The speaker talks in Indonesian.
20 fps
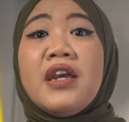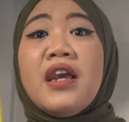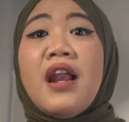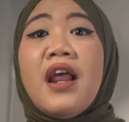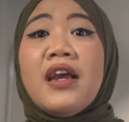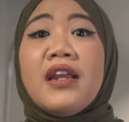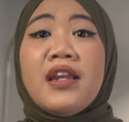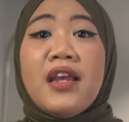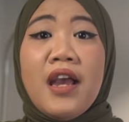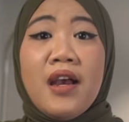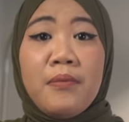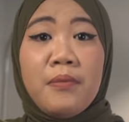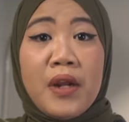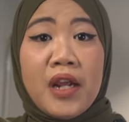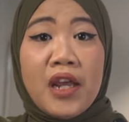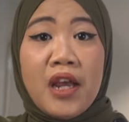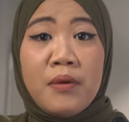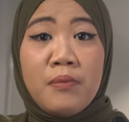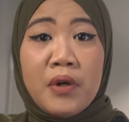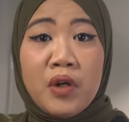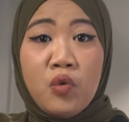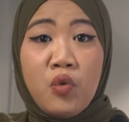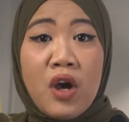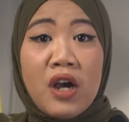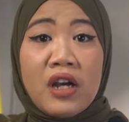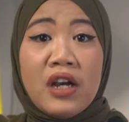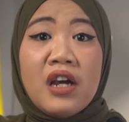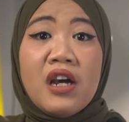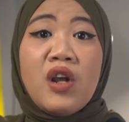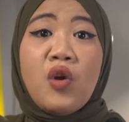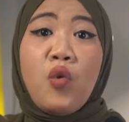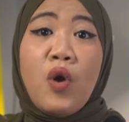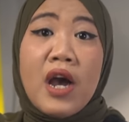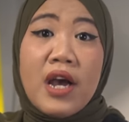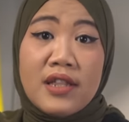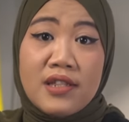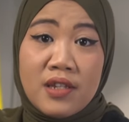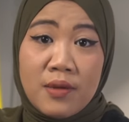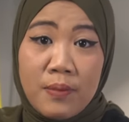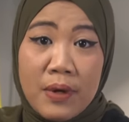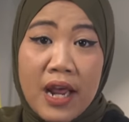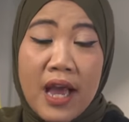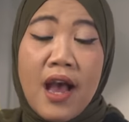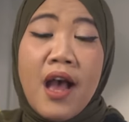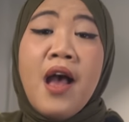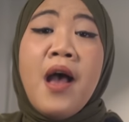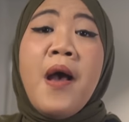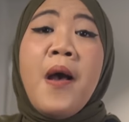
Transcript: lah ini ya mereka berdua ke ruangan sebelah